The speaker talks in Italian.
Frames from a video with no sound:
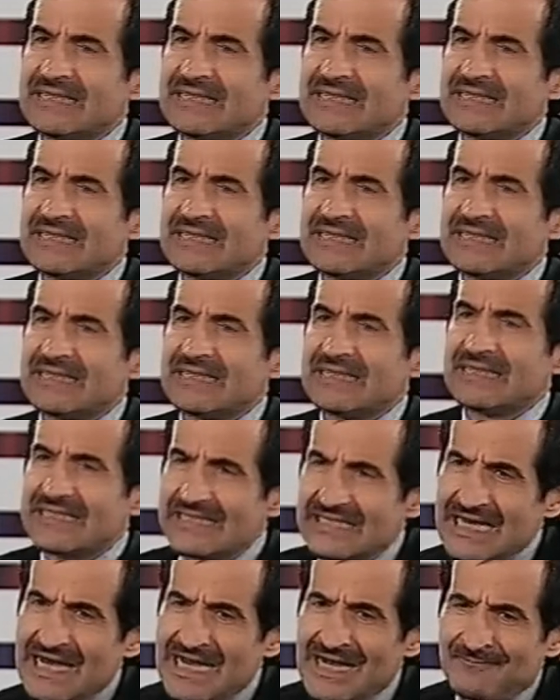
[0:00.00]
Abbiamo
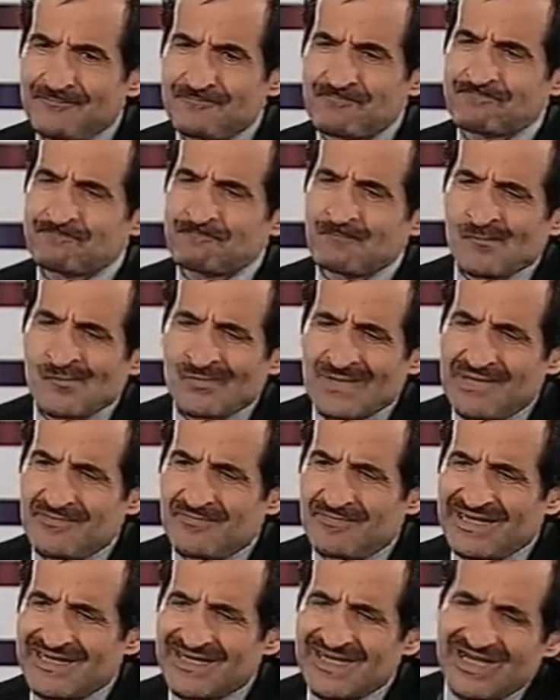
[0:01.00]
appena mh, mm,
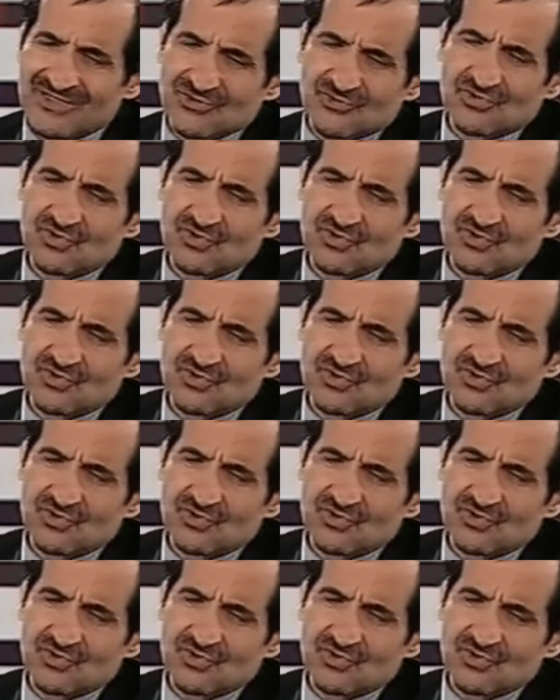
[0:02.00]
parlato